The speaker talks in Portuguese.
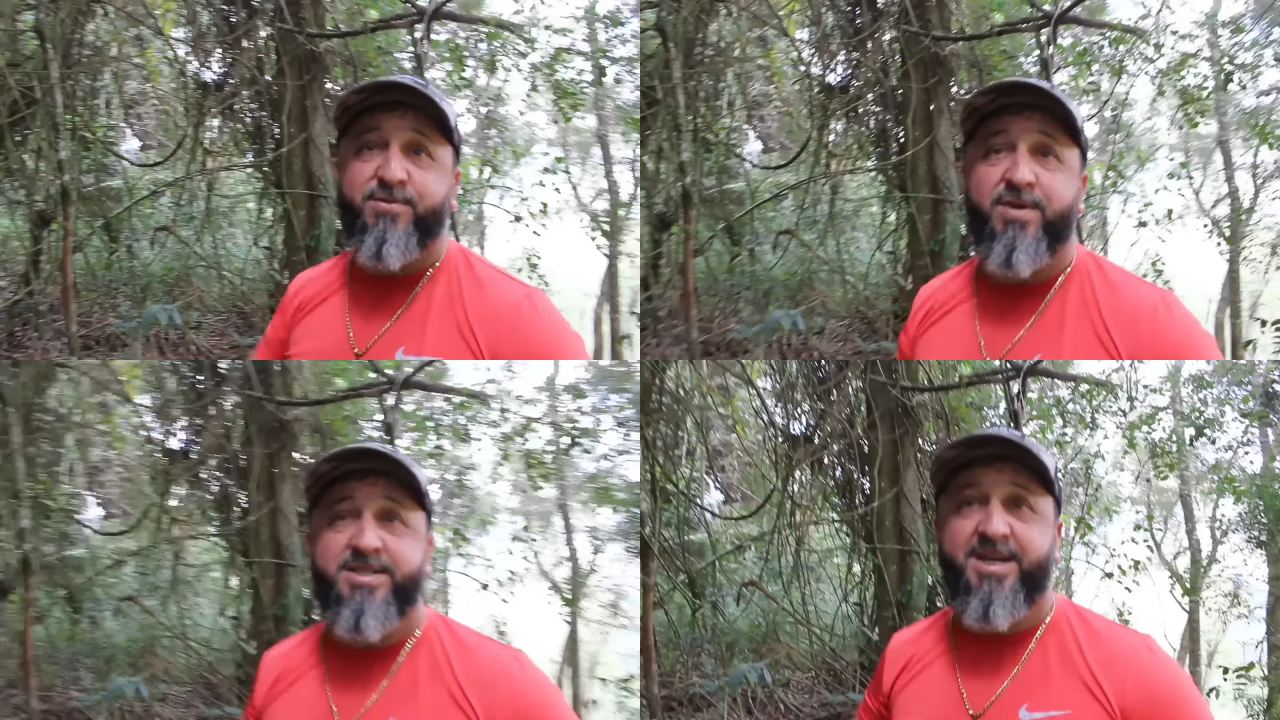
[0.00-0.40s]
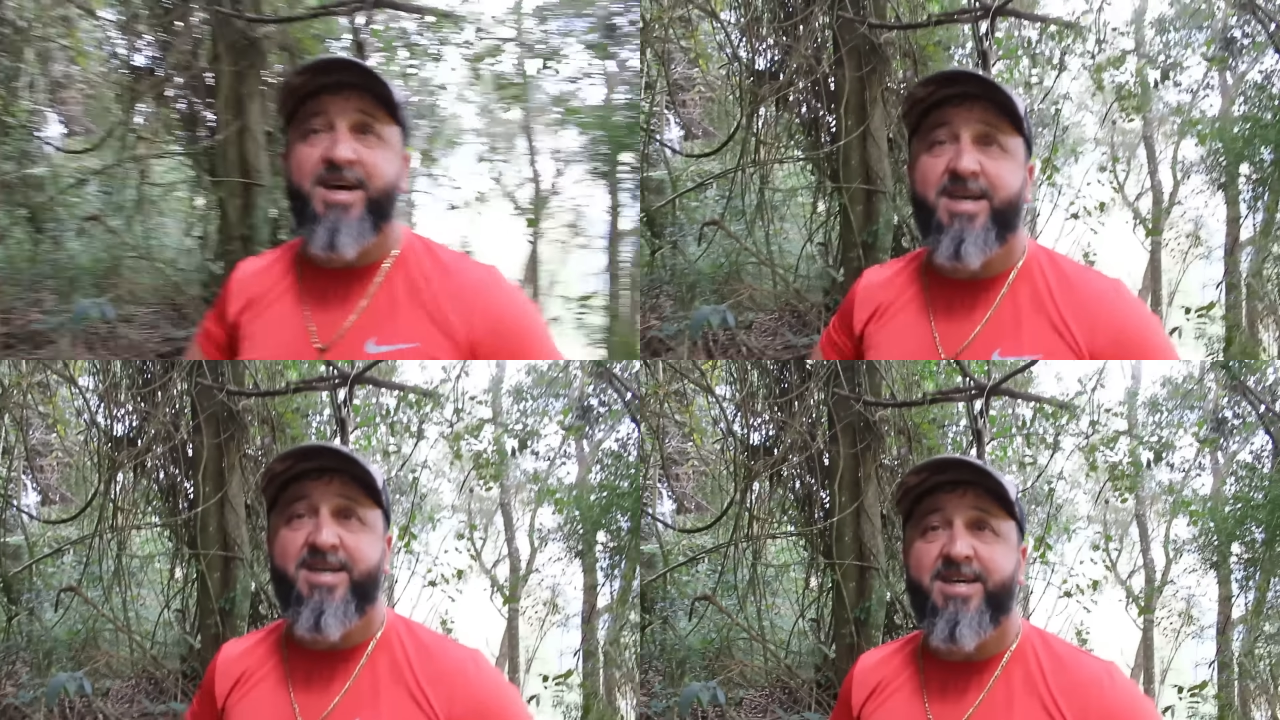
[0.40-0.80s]
coisas,
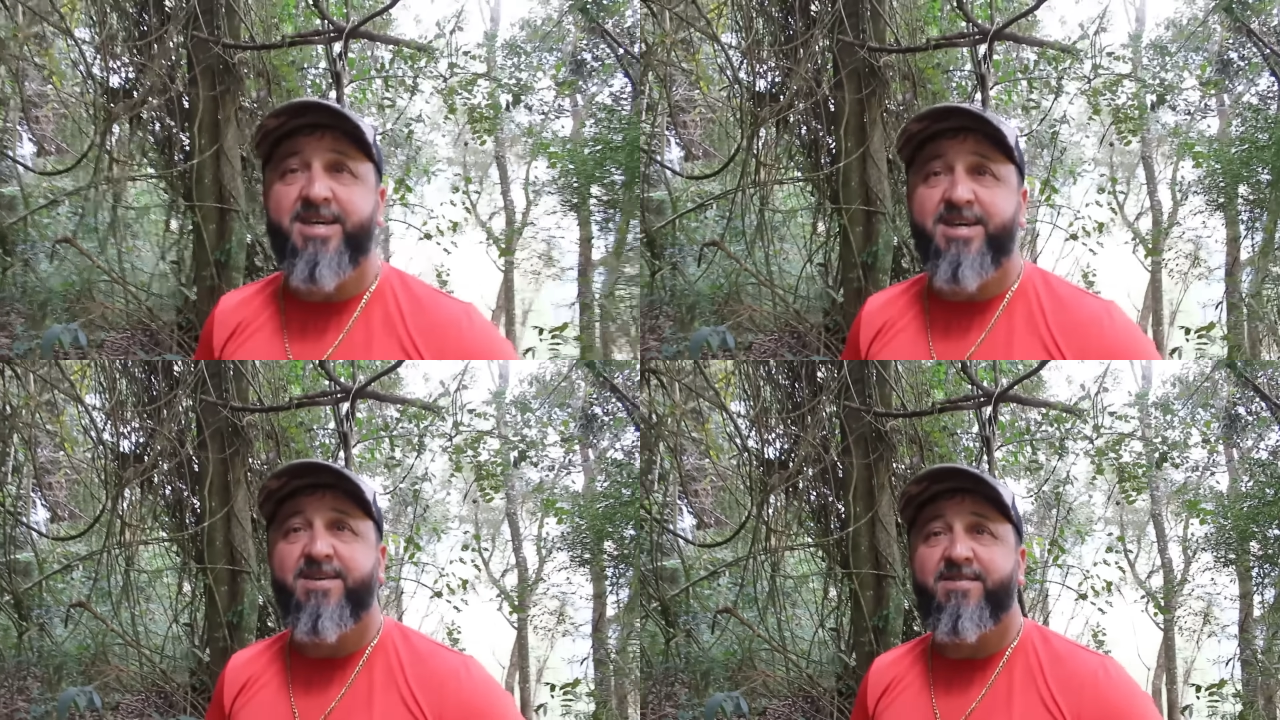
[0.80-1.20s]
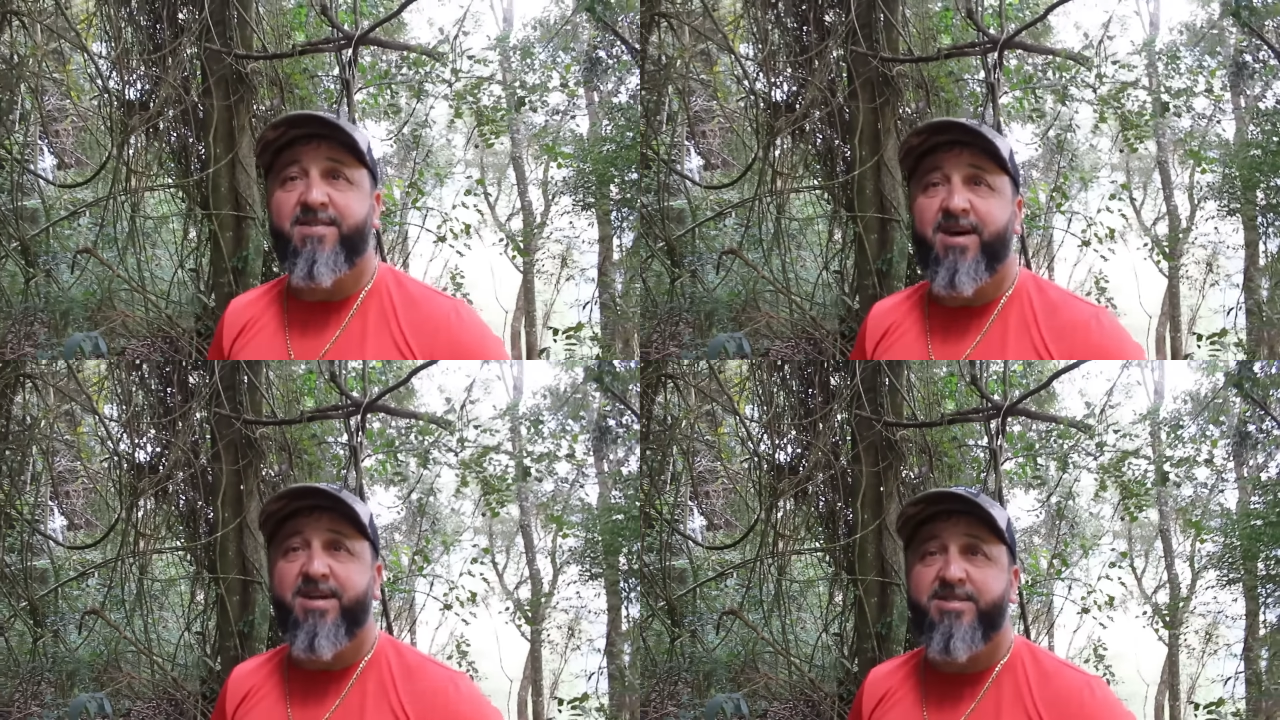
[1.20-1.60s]
né? Não,
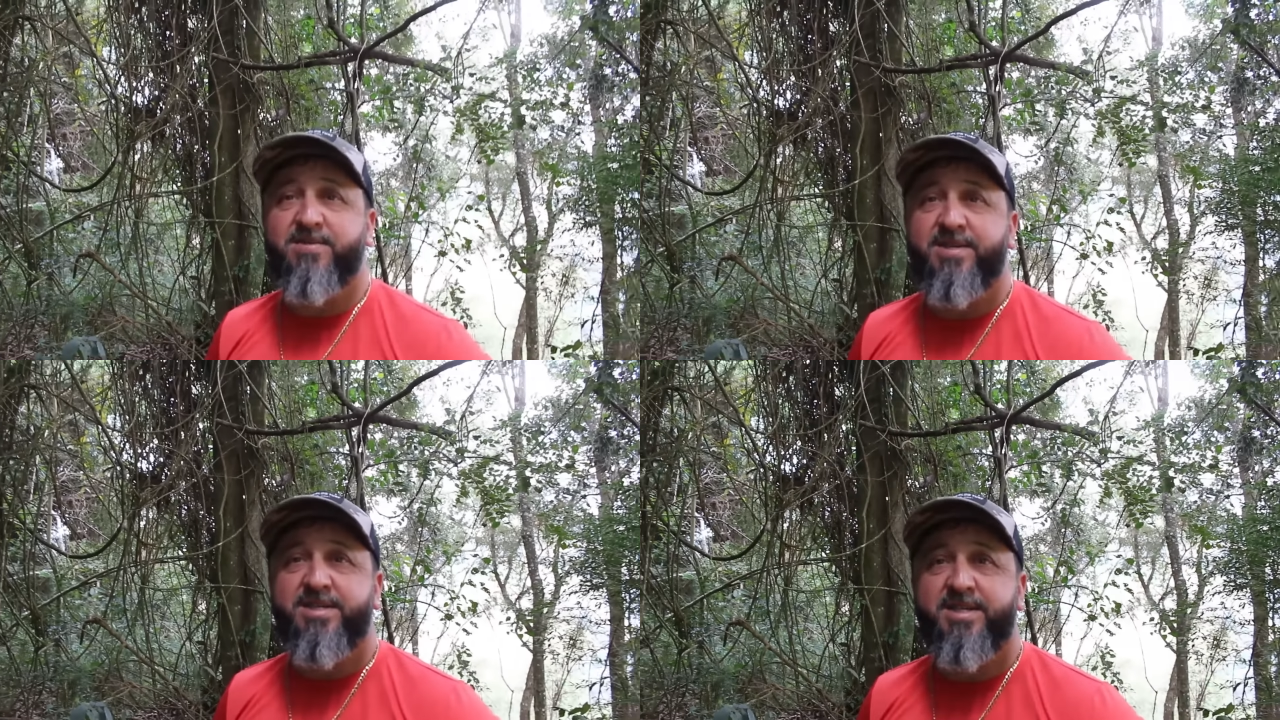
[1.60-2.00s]
várias mas coisas.